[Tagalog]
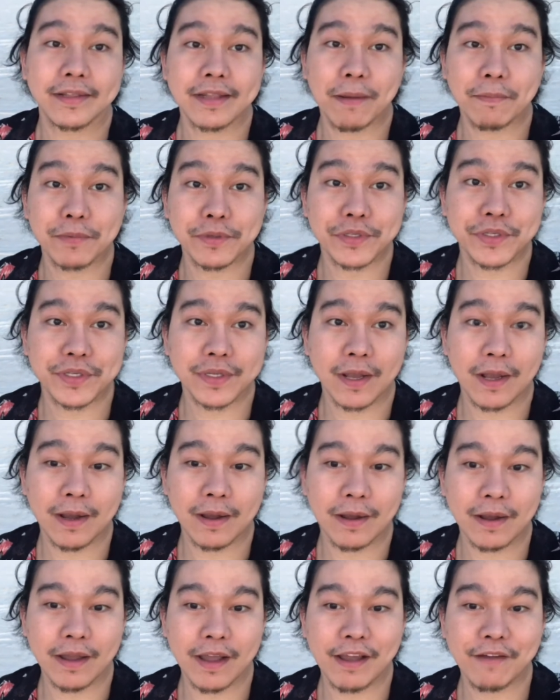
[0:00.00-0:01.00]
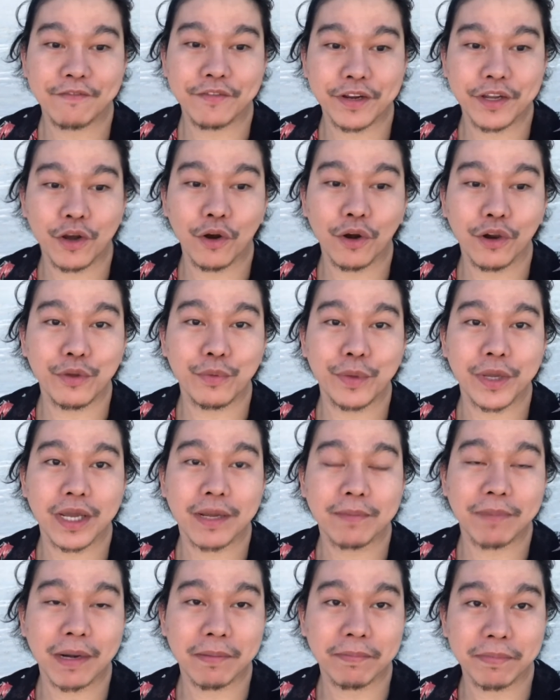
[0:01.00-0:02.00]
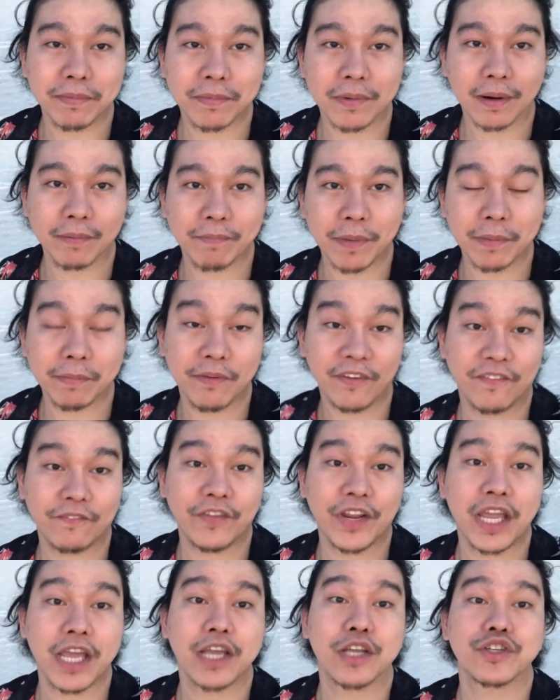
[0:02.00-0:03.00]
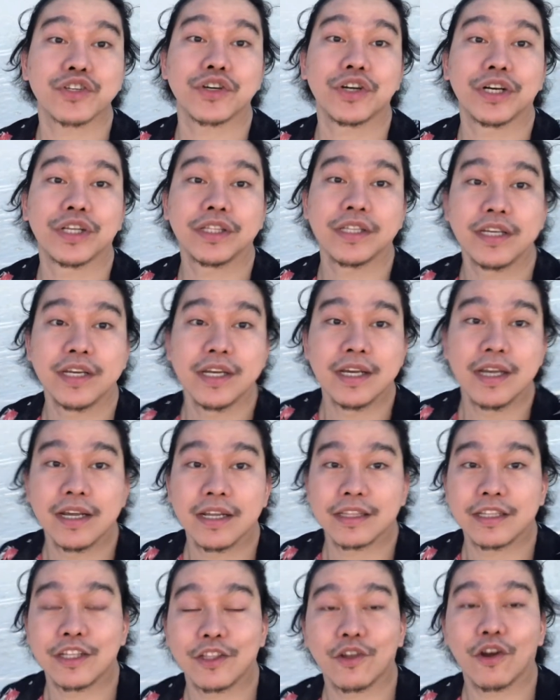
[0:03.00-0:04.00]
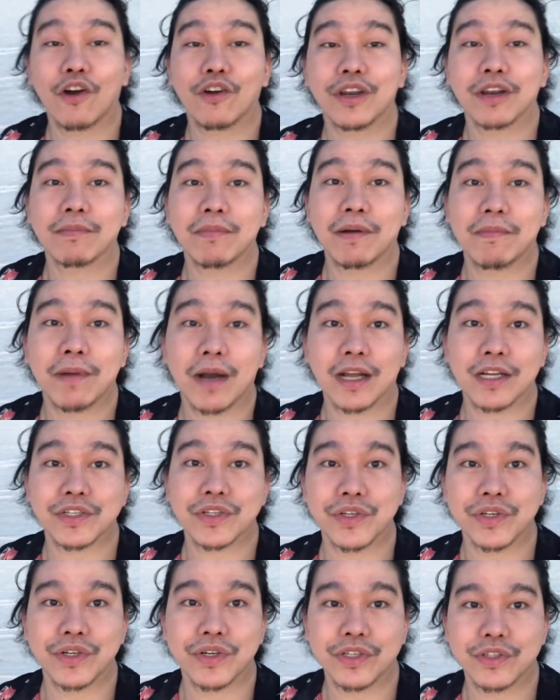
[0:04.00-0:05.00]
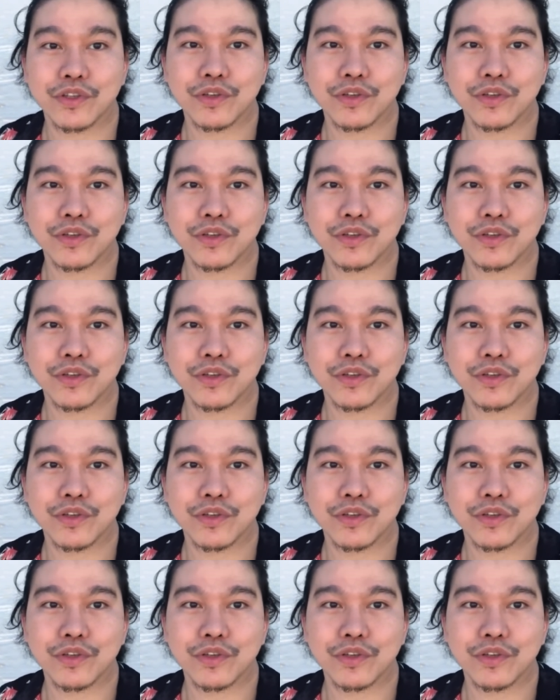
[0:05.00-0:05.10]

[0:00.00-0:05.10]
Tapos, uh, every Holy Week, pag, pag vacation, dito ako nagbabakasyon noon.